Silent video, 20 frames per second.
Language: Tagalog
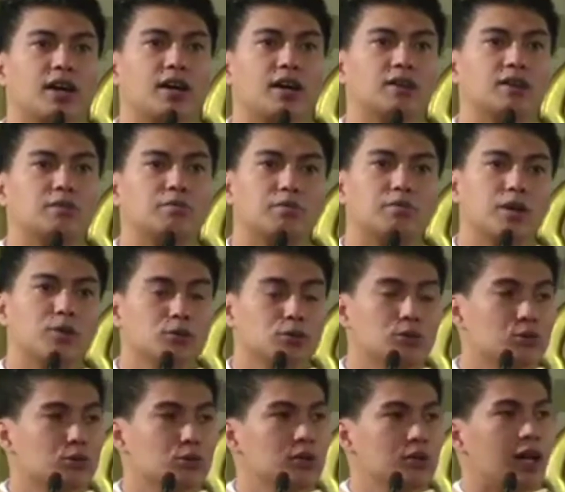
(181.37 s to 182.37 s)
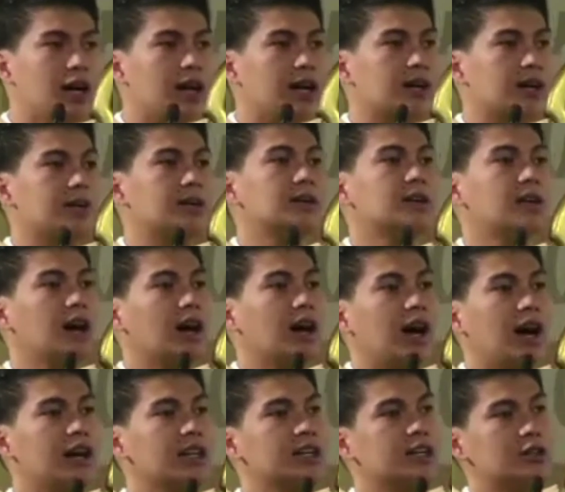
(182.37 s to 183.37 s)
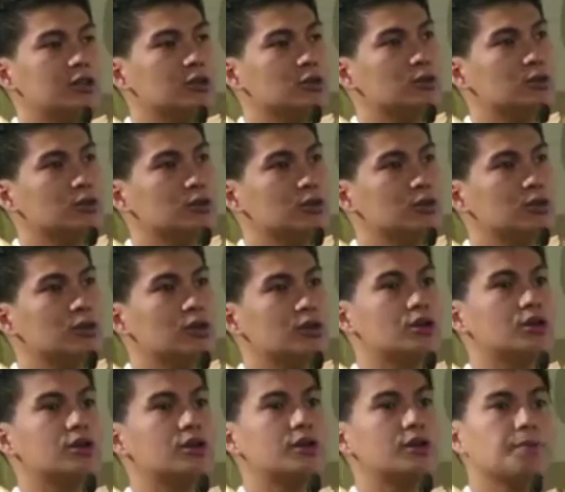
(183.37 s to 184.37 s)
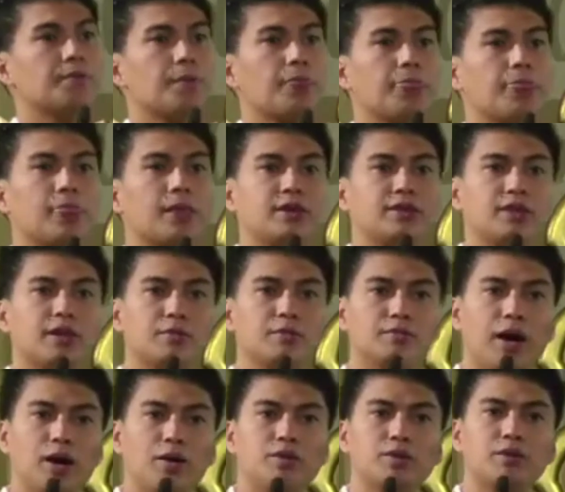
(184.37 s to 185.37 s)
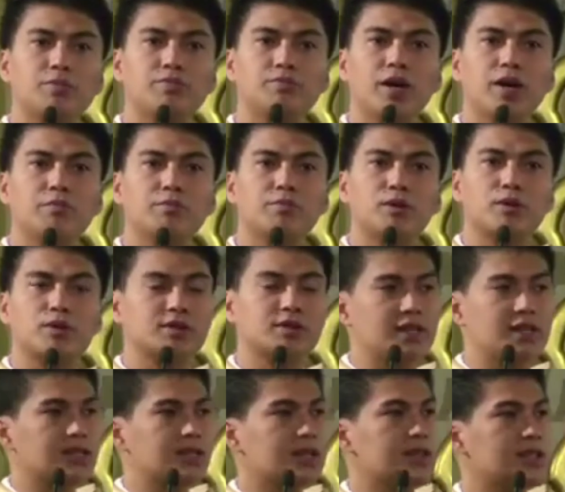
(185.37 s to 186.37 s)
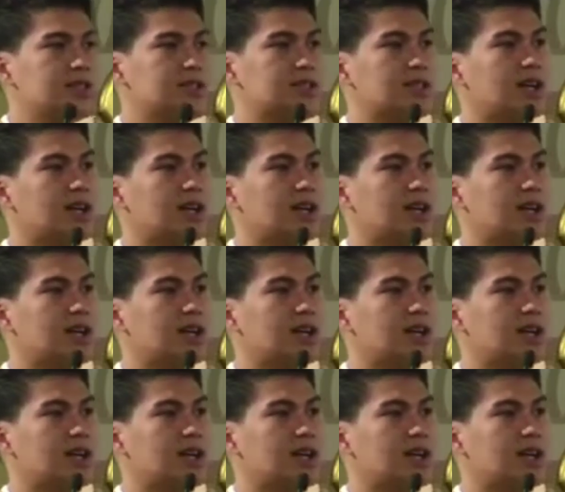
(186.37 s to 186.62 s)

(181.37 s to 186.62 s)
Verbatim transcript: magkukulang ang ituturo ng bawat membro sa isa't isa.